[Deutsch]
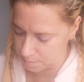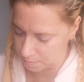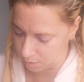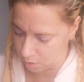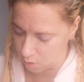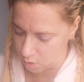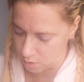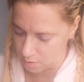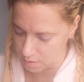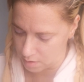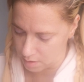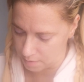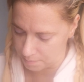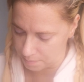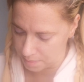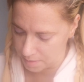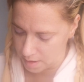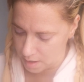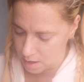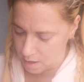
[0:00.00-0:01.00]
der
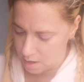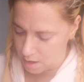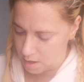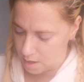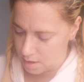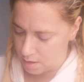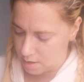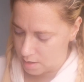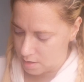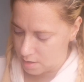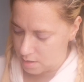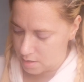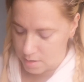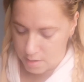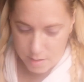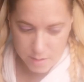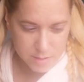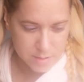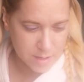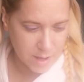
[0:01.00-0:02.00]
braune.
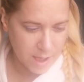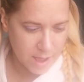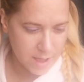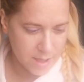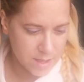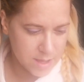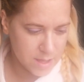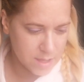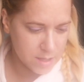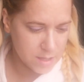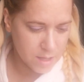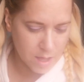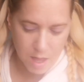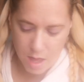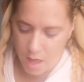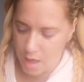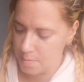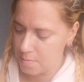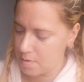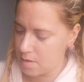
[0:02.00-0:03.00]
Da ich
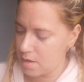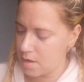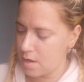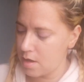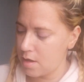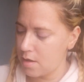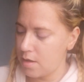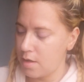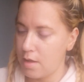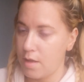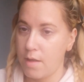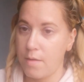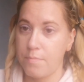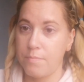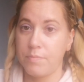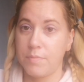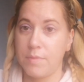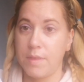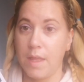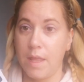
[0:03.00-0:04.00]
aber
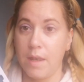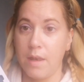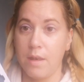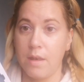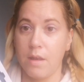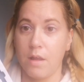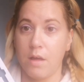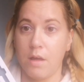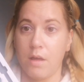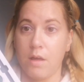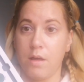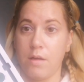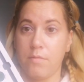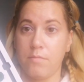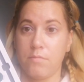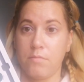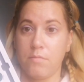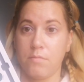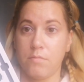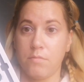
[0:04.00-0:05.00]
ähm, den
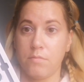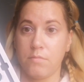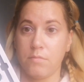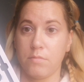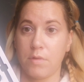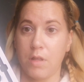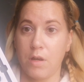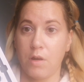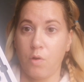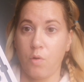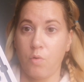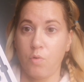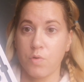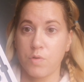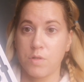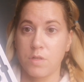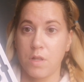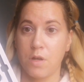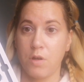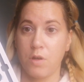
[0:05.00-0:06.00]
ähm, den
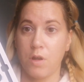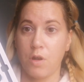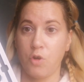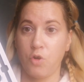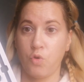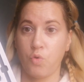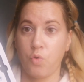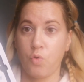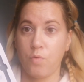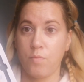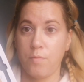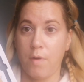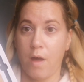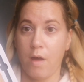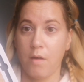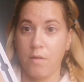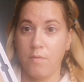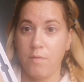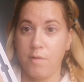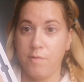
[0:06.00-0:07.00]
rosenen Ton
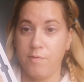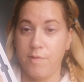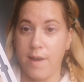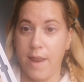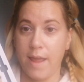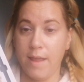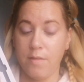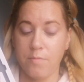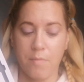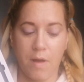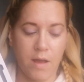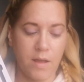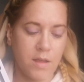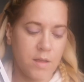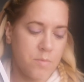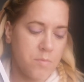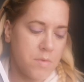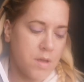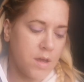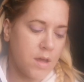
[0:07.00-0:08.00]
machen will. Vielleicht mache
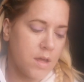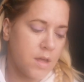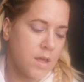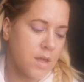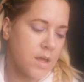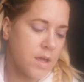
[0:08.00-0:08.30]
ich mir